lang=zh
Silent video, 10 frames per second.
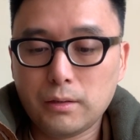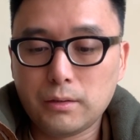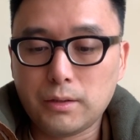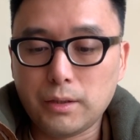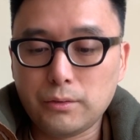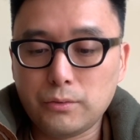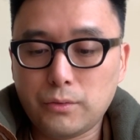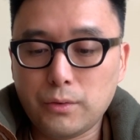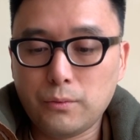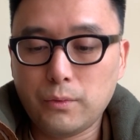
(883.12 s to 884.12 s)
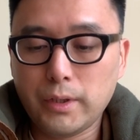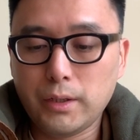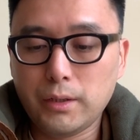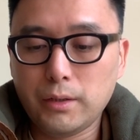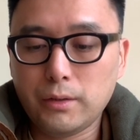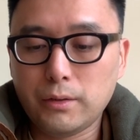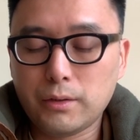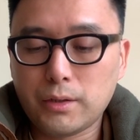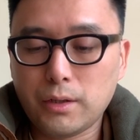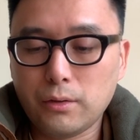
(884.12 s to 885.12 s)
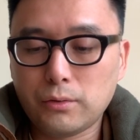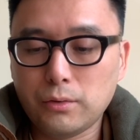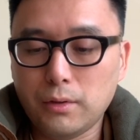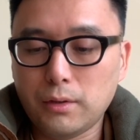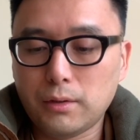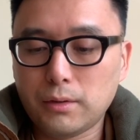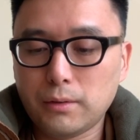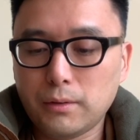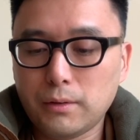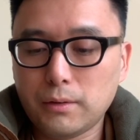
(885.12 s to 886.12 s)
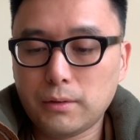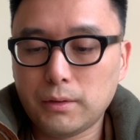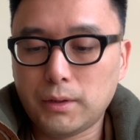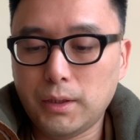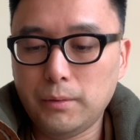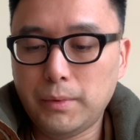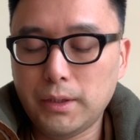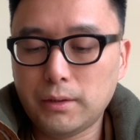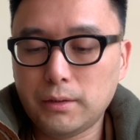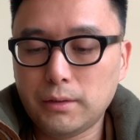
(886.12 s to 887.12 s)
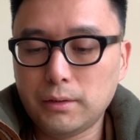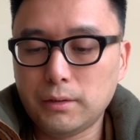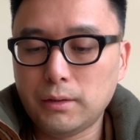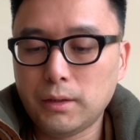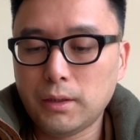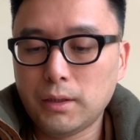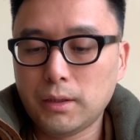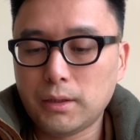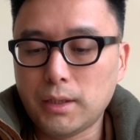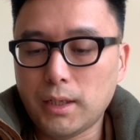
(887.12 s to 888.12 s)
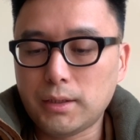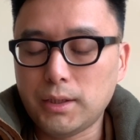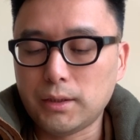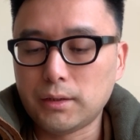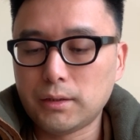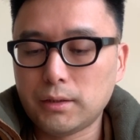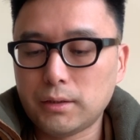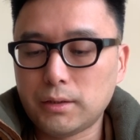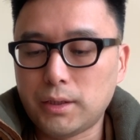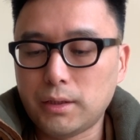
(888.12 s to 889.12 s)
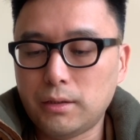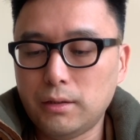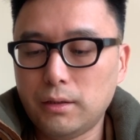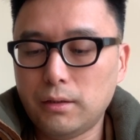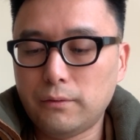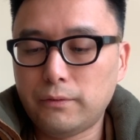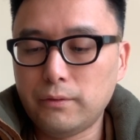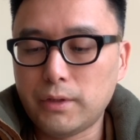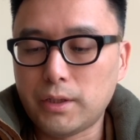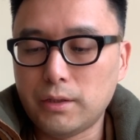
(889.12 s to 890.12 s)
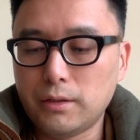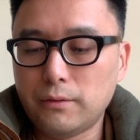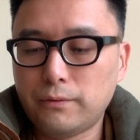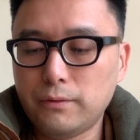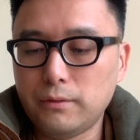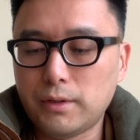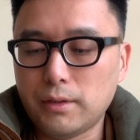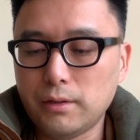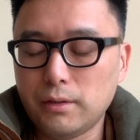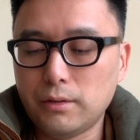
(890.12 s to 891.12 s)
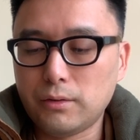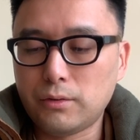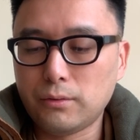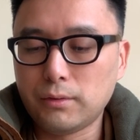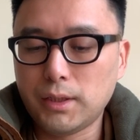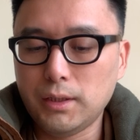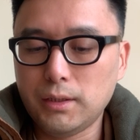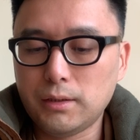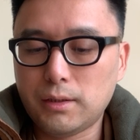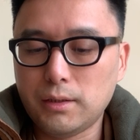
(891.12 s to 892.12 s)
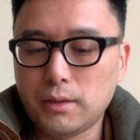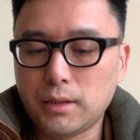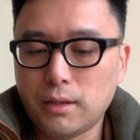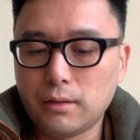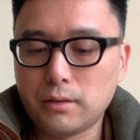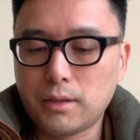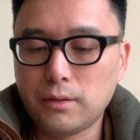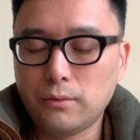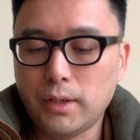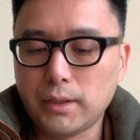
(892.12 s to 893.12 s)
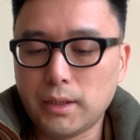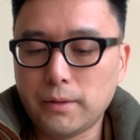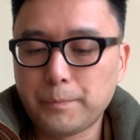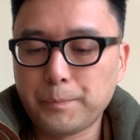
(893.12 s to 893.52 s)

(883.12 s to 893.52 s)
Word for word: 今军威稍挫，敌兵压境，岂可复使父子兄弟自相争乱也？